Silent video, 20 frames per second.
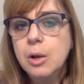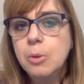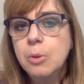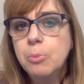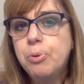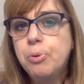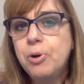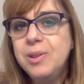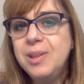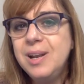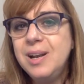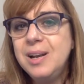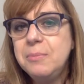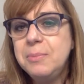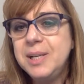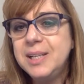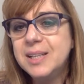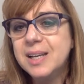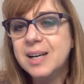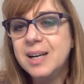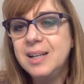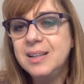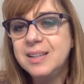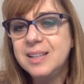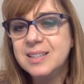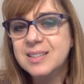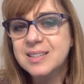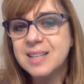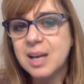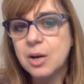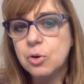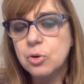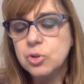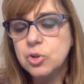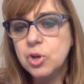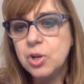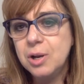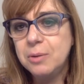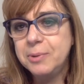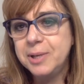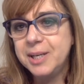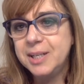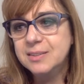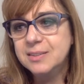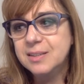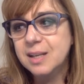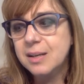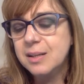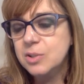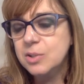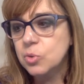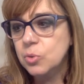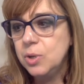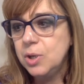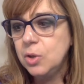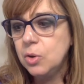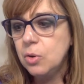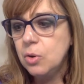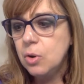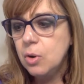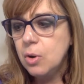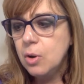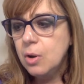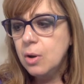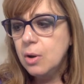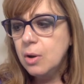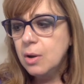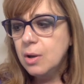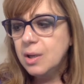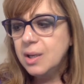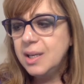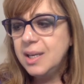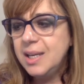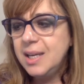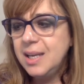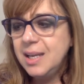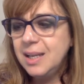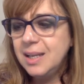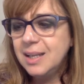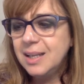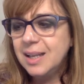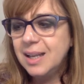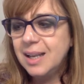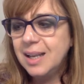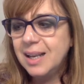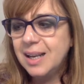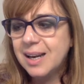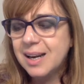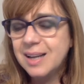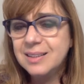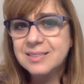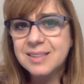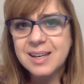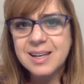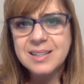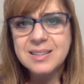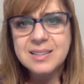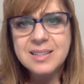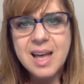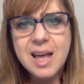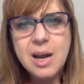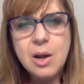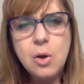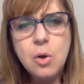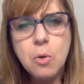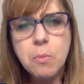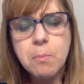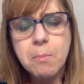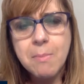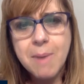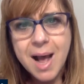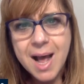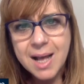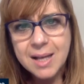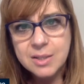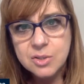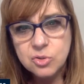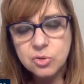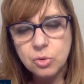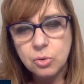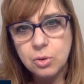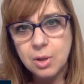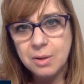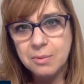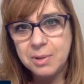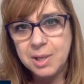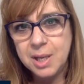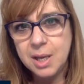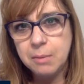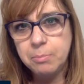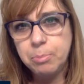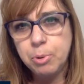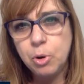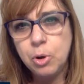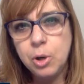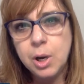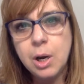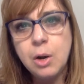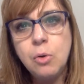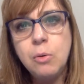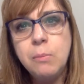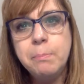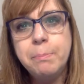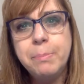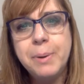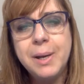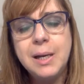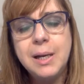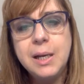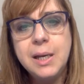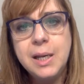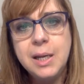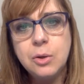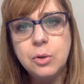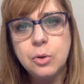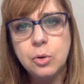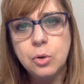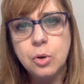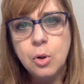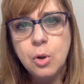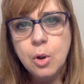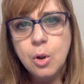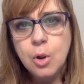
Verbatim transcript: puede limitar el desarrollo y el bienestar de su hijo y retrasarlo más todavía, ponerlo en peligro,